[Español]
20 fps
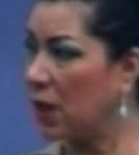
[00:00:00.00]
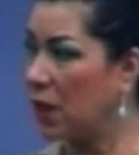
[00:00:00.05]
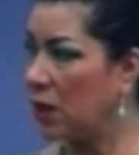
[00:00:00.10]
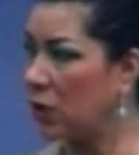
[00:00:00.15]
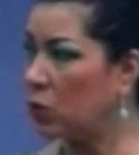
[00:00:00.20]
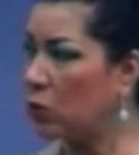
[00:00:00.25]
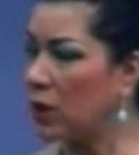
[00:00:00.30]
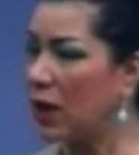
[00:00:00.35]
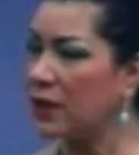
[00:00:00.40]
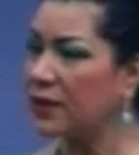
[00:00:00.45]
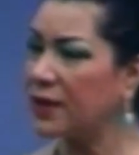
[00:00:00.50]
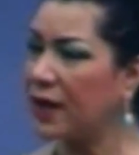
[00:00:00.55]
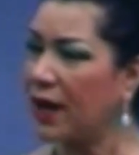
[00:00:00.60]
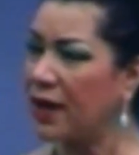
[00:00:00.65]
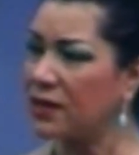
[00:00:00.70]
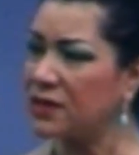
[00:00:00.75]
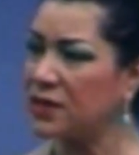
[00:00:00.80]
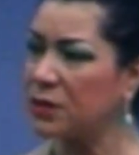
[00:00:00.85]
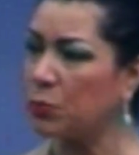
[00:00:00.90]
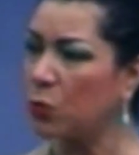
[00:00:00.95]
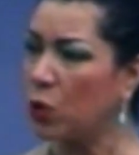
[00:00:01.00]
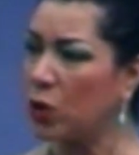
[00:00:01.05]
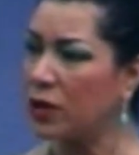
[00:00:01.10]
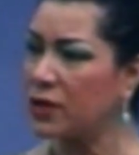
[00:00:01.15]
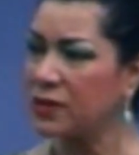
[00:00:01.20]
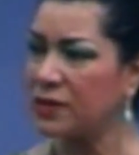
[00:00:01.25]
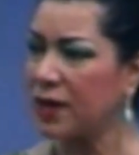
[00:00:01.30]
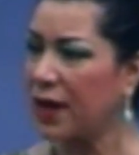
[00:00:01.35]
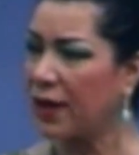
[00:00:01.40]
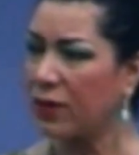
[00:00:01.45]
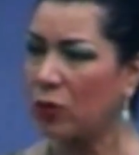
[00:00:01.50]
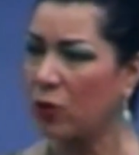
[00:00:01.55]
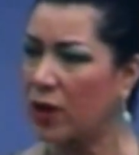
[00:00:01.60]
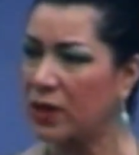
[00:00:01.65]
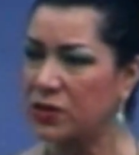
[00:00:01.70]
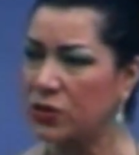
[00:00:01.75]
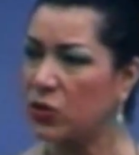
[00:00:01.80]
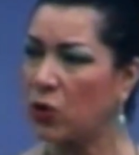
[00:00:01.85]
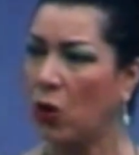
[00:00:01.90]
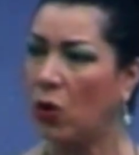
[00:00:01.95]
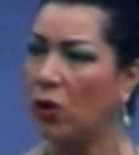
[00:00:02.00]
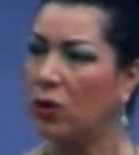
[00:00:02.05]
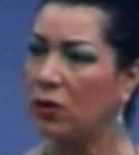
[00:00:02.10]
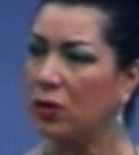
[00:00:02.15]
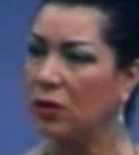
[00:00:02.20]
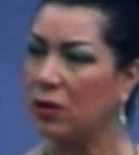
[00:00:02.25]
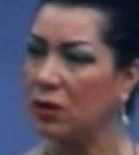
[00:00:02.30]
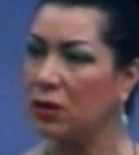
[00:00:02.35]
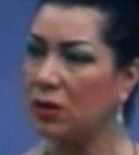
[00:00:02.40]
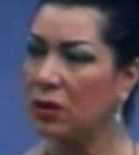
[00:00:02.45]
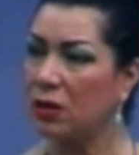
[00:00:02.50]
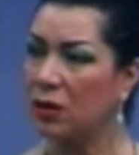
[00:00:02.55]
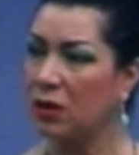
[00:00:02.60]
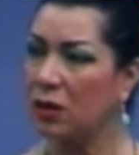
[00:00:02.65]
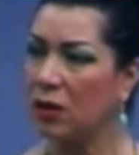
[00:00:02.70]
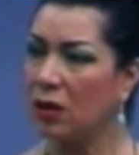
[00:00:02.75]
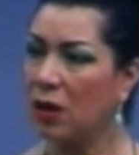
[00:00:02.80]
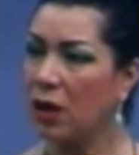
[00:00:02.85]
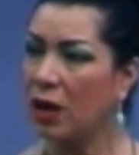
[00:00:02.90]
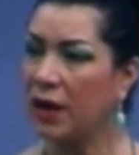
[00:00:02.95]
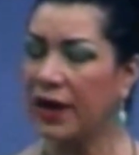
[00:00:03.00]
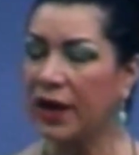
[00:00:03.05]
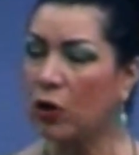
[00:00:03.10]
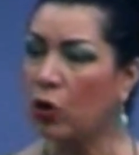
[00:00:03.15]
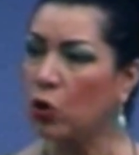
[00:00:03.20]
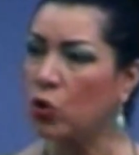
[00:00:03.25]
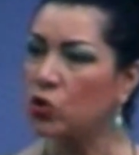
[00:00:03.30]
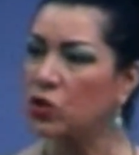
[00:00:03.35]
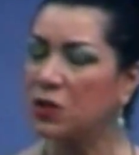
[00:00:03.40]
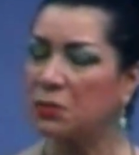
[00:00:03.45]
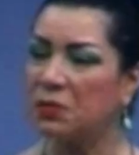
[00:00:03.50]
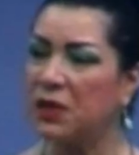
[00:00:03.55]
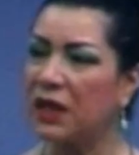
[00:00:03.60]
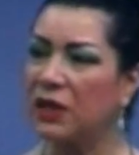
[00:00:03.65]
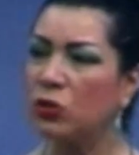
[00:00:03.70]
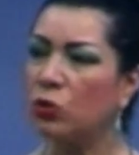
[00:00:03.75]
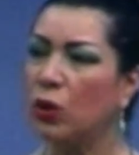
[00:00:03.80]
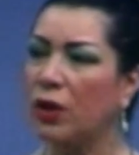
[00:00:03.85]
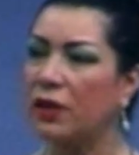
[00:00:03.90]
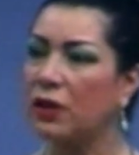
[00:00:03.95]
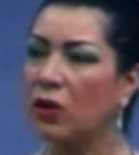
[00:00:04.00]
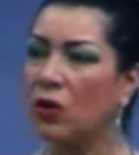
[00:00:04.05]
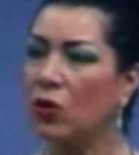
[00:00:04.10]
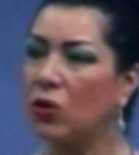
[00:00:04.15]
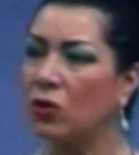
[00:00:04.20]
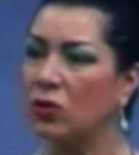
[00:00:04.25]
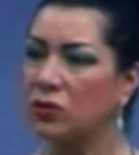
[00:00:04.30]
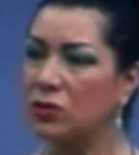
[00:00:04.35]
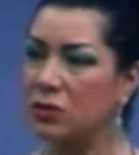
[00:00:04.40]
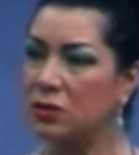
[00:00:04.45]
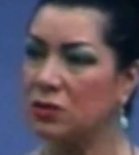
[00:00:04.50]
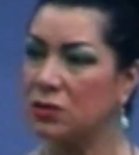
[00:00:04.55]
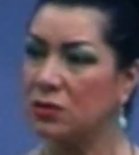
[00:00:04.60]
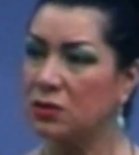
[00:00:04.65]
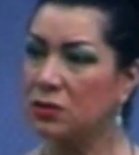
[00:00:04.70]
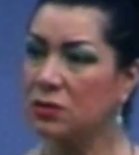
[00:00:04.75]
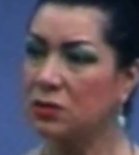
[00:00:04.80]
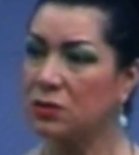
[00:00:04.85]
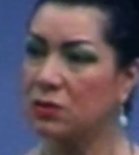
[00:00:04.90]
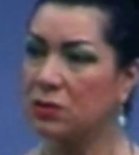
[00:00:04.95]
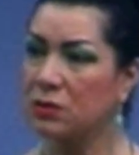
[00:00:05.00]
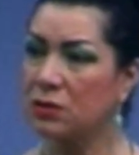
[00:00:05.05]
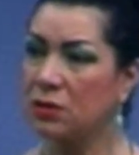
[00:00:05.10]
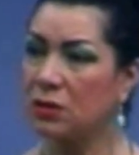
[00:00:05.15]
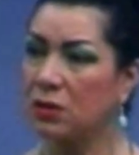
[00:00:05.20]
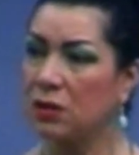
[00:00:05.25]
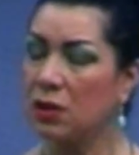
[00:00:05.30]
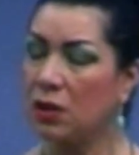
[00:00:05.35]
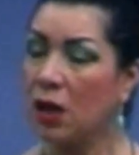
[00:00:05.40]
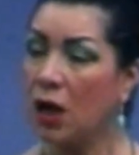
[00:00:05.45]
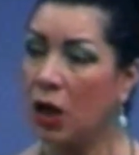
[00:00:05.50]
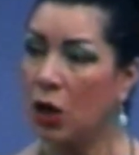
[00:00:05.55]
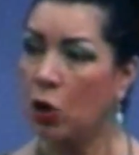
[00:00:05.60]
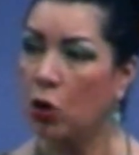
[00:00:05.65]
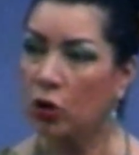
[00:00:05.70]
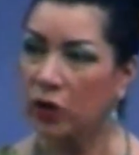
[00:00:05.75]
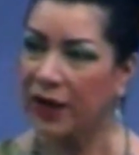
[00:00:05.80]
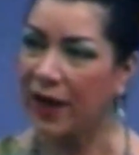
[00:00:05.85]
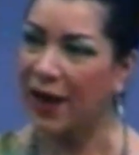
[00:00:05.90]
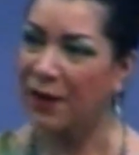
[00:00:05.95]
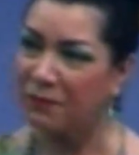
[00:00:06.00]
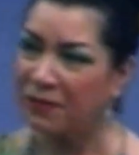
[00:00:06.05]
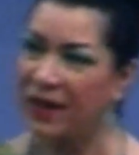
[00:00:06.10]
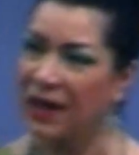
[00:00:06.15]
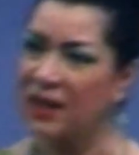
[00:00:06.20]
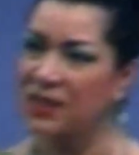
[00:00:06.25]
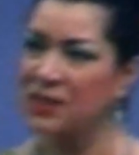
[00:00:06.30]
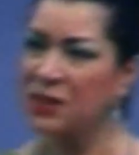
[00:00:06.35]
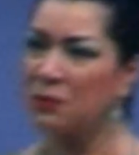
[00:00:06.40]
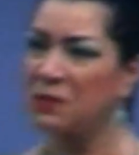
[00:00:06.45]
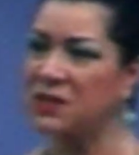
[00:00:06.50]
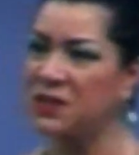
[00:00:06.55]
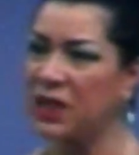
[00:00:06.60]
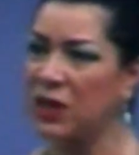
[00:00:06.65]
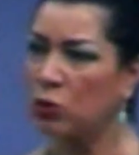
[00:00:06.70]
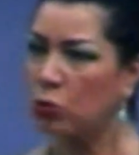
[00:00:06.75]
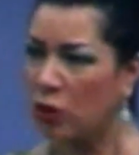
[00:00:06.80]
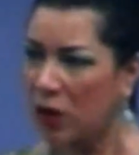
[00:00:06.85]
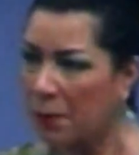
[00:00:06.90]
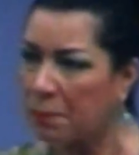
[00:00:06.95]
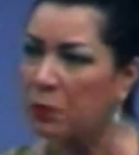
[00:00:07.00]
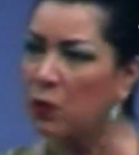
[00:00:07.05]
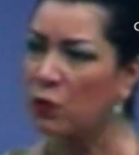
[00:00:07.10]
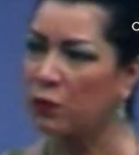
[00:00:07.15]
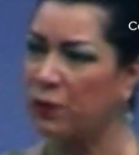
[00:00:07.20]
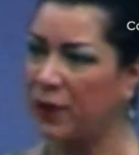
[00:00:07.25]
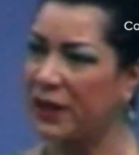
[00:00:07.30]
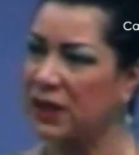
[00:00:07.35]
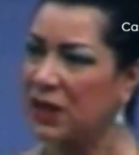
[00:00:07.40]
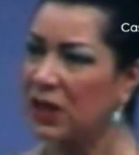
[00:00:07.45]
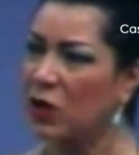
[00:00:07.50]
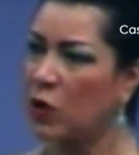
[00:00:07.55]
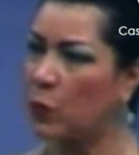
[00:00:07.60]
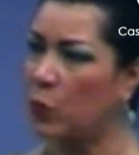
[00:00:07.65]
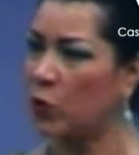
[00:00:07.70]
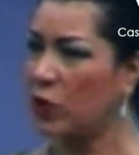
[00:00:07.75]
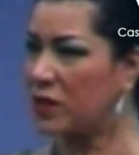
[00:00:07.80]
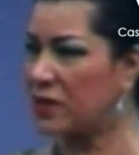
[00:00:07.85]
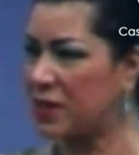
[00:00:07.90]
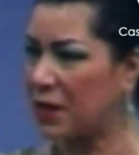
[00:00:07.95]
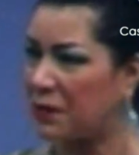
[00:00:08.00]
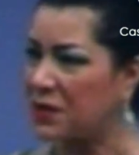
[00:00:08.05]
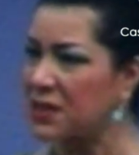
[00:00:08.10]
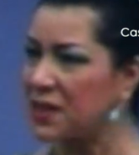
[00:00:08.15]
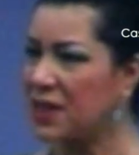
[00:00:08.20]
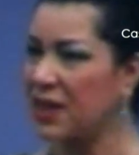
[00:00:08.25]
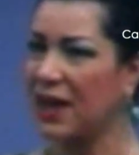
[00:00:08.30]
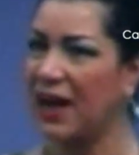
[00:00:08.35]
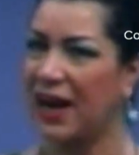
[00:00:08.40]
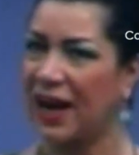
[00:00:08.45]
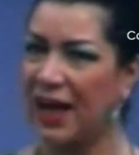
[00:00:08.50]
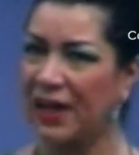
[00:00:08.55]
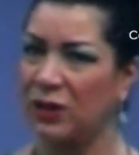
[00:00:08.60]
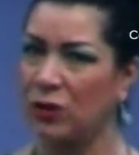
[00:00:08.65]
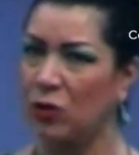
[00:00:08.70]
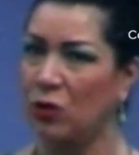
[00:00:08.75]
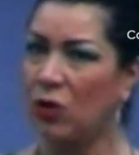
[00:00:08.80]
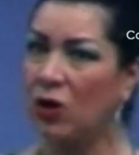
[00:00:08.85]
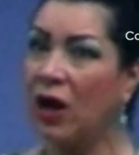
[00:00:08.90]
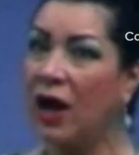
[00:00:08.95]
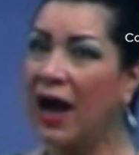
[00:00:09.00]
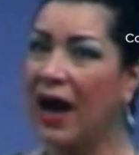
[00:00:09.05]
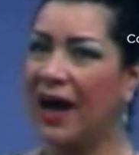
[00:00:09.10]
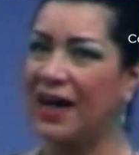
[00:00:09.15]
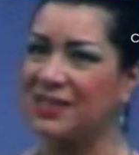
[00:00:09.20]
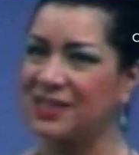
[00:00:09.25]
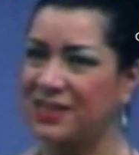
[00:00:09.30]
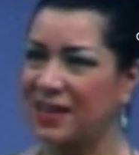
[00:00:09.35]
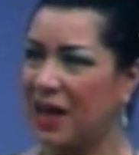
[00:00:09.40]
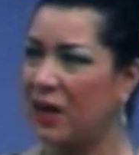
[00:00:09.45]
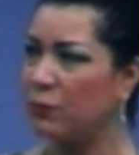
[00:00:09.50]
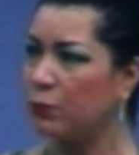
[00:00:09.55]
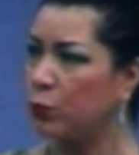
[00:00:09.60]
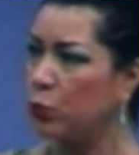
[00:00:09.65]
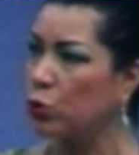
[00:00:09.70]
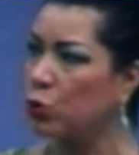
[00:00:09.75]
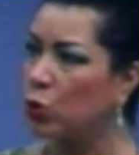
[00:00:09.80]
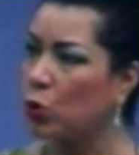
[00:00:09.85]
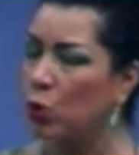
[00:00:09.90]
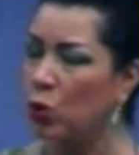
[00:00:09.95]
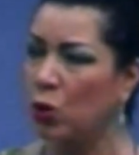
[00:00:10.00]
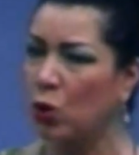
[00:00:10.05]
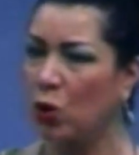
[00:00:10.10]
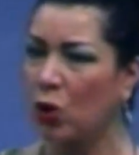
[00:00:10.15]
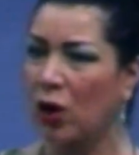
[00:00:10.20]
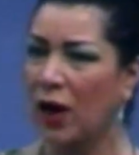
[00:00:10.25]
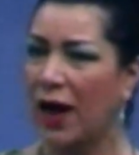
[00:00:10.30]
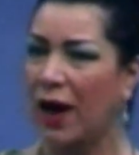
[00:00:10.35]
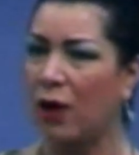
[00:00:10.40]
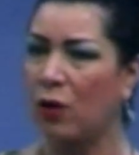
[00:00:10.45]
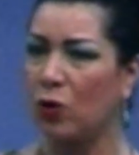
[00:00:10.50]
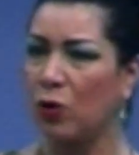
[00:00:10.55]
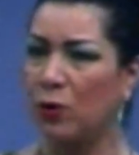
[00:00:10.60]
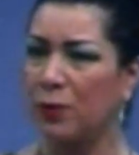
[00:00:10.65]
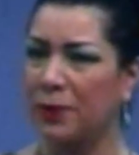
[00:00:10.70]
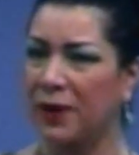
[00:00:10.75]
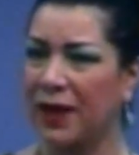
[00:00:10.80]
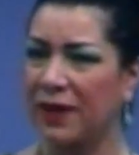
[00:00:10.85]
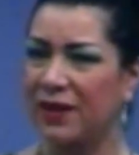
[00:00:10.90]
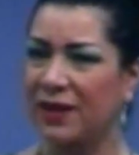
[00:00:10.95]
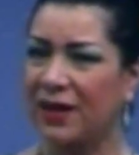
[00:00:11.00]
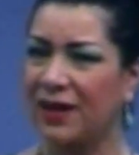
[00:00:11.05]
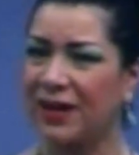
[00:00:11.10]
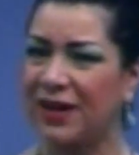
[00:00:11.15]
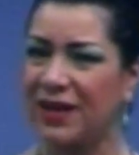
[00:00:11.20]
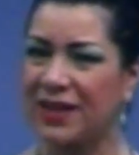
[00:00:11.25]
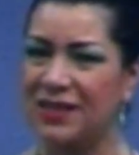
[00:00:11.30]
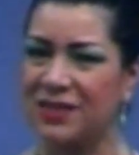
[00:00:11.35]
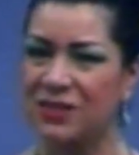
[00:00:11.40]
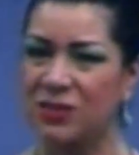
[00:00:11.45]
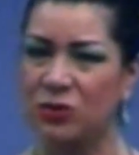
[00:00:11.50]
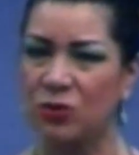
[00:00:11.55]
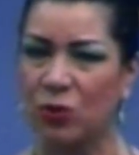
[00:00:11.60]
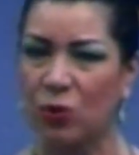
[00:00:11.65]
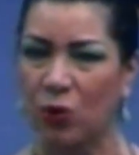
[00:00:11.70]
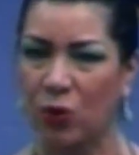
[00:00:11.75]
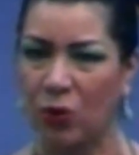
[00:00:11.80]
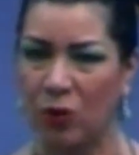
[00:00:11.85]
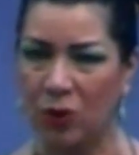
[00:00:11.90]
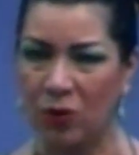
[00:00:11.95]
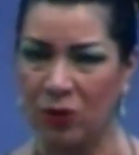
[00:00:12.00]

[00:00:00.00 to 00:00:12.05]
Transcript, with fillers: Y un altar simboliza adoración, reconocimiento a Dios. Lo que Abel estaba haciendo era profético porque estaba señalando hacia el futuro la obra de Cristo.